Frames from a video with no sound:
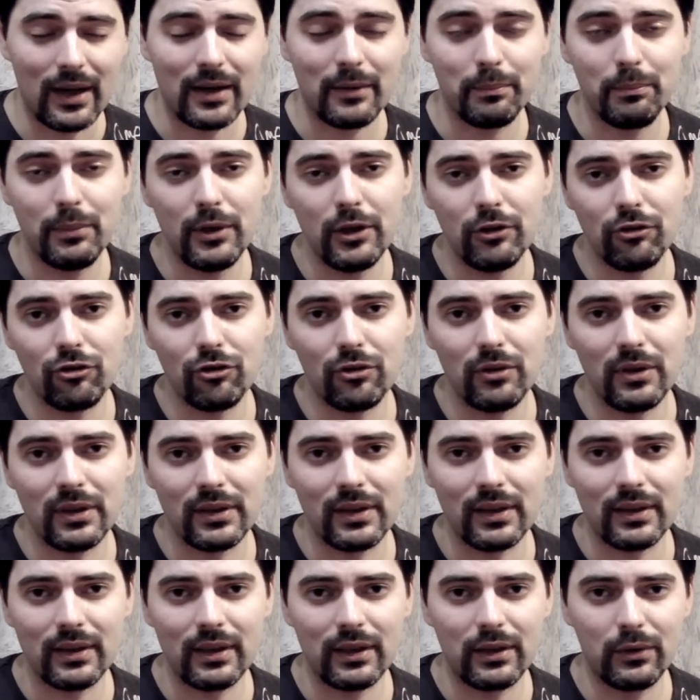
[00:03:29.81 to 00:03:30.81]
Арпеджио
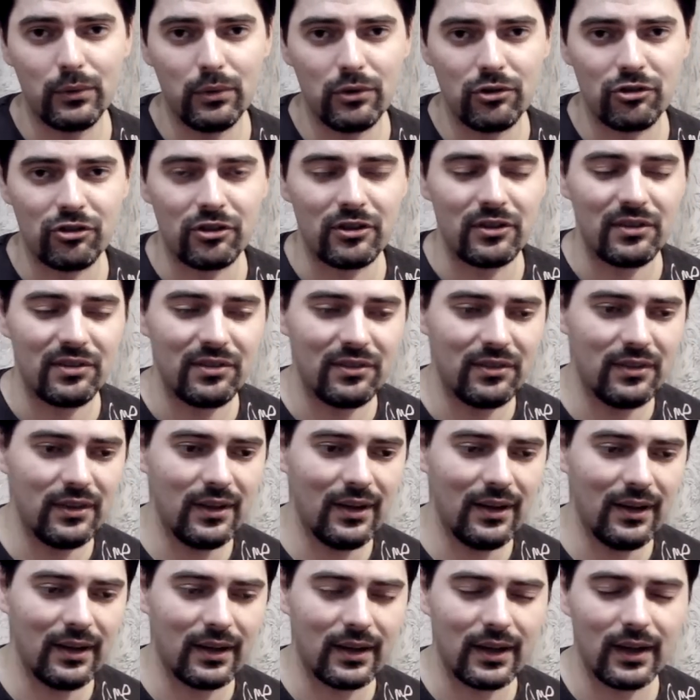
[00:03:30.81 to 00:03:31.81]
это такой же
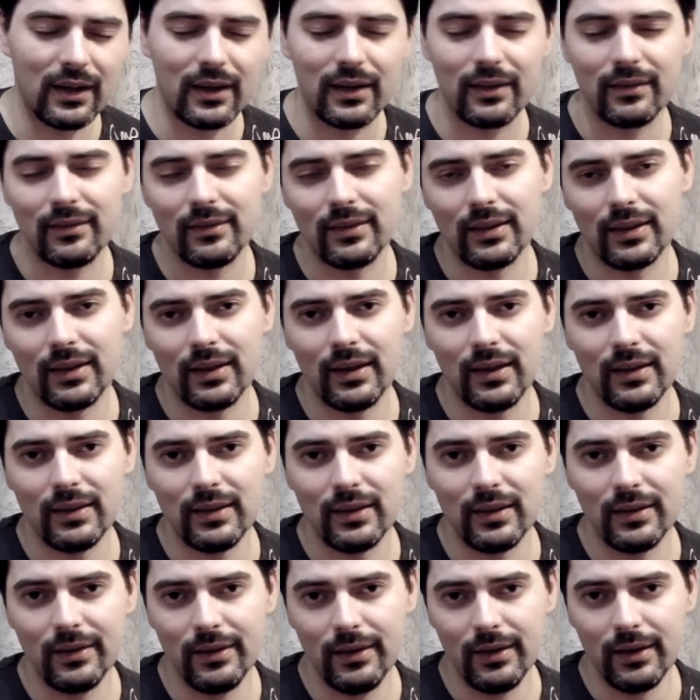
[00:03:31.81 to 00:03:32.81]
стиль, как
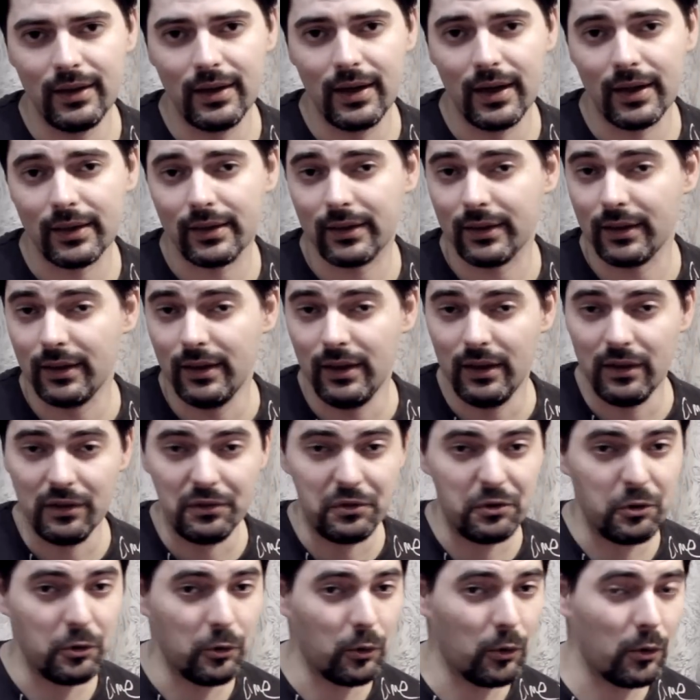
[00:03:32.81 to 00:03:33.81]
стаката и легато,
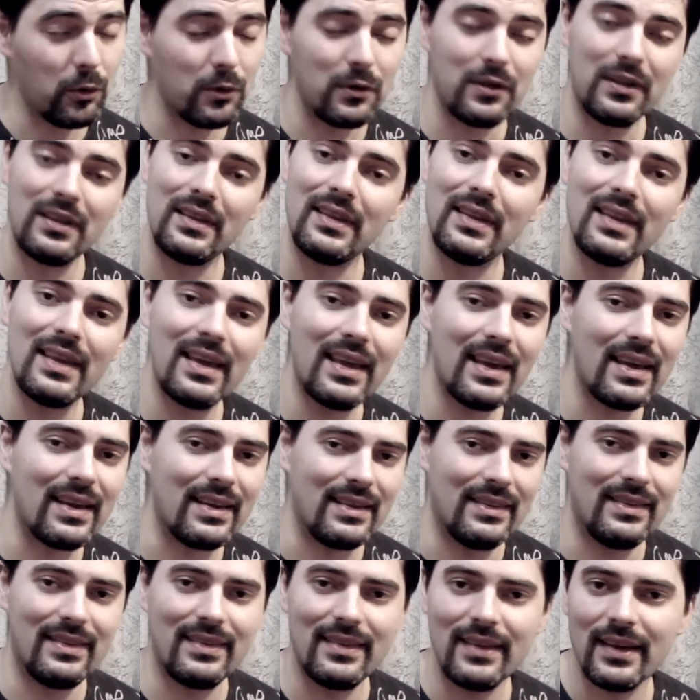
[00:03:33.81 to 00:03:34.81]
но
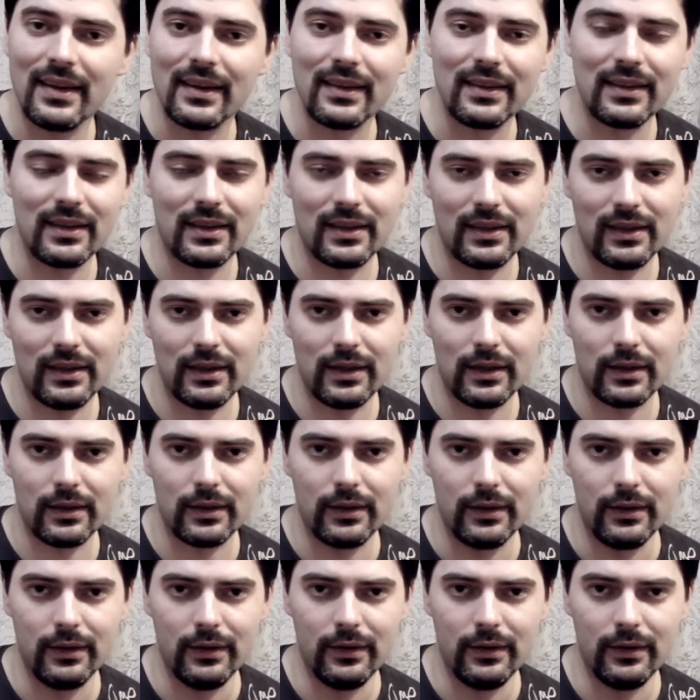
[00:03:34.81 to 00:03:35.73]
не техника игры.